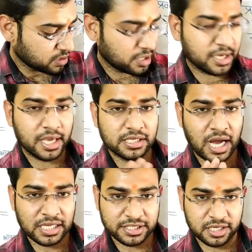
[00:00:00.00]
ठीक है
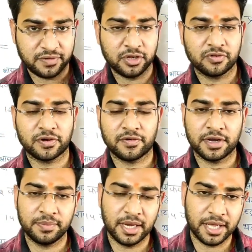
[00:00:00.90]
आज जनवरी और
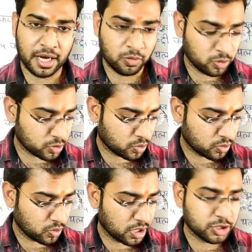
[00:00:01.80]
फरवरी में ले रहा हूँ दोस्तों
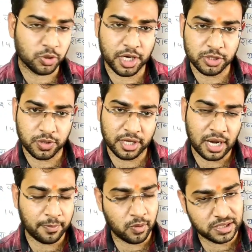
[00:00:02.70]
क्योंकि छोटे छोटे हैं
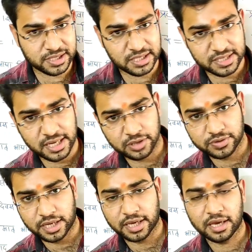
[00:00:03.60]
आपको आसानी से याद हो
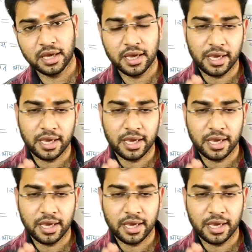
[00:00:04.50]
जाएंगे